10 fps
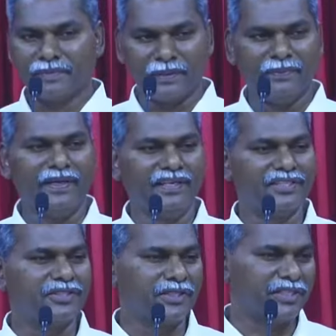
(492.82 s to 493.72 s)
ప్రభు అని
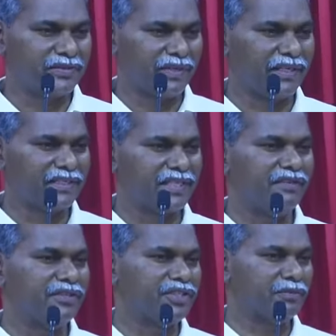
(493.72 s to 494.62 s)
యేసుక్రీస్తు వారు ఇక్కడ
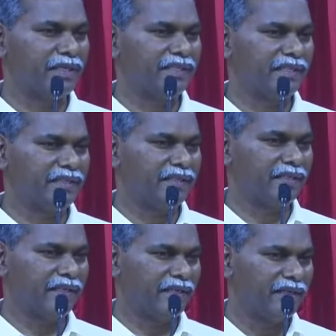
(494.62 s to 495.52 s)
సెలవు ఇచ్చే మాట
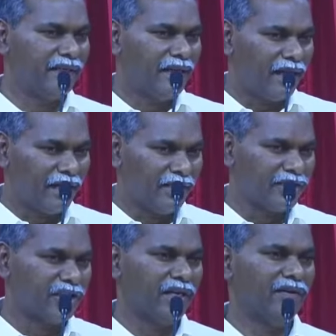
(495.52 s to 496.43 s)
ఏంటంటే
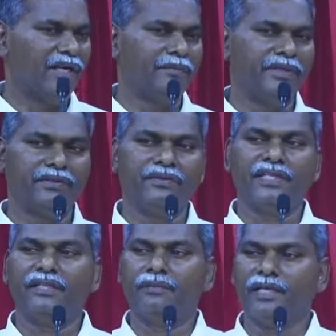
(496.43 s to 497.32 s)
అన్యజనుల వల్ల మీరు
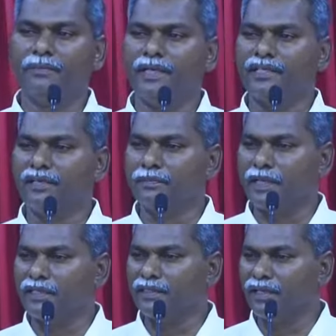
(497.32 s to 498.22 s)
వ్యర్థమైన మాటలు
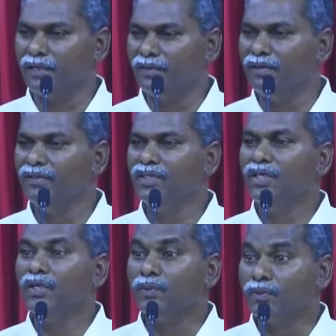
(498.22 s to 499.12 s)
ప్రార్థనలో
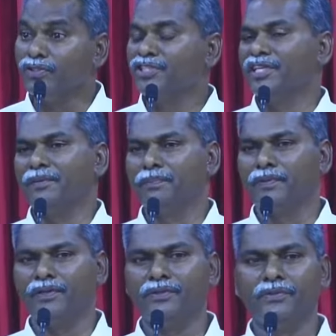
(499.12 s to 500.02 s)

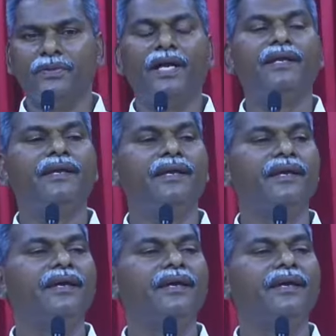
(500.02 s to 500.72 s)
ఉచ్చరింపవద్దు అంటే